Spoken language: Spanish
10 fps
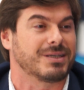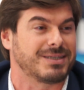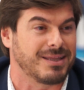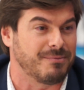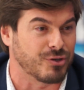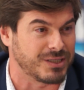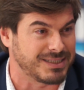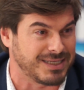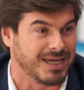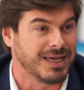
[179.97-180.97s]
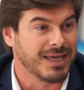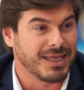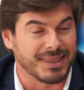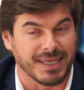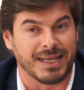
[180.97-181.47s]
de ser deportistas
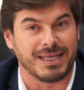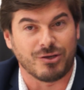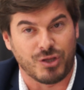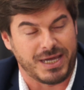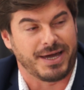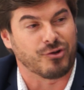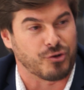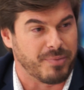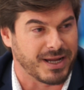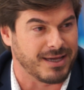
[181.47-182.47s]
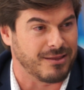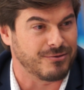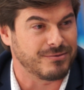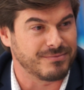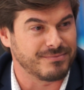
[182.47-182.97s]
de élite o de llegar a otros
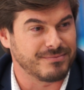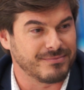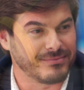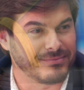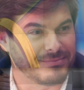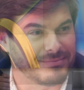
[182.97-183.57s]
mercados. Muy bien, muchas